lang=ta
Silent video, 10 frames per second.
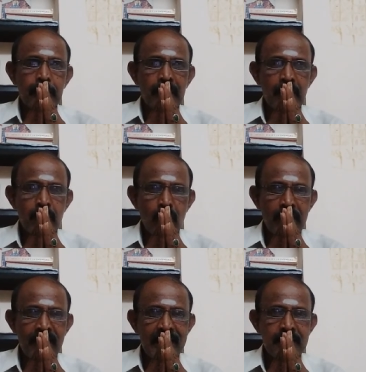மற்றும்
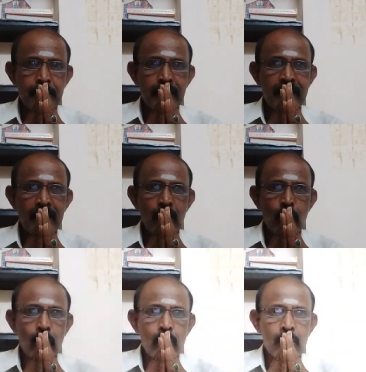நோட்டிஃபிகேஷன் பண்ணிங்களோ
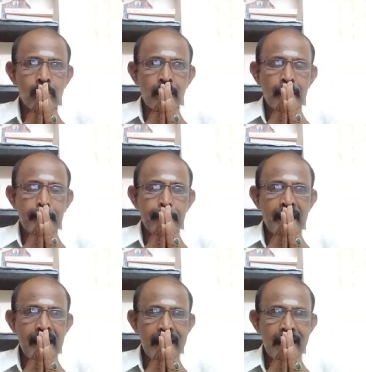
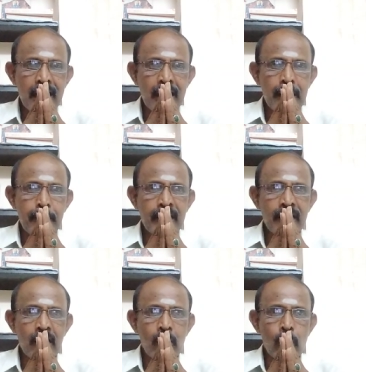பெல் ஐக்கான் கிளிக்
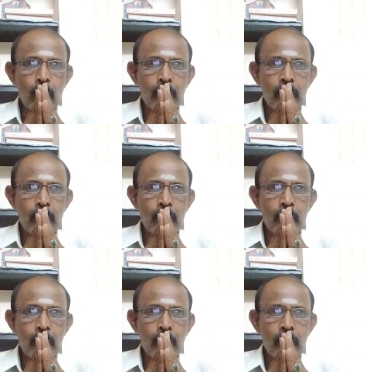பண்ணிங்களோ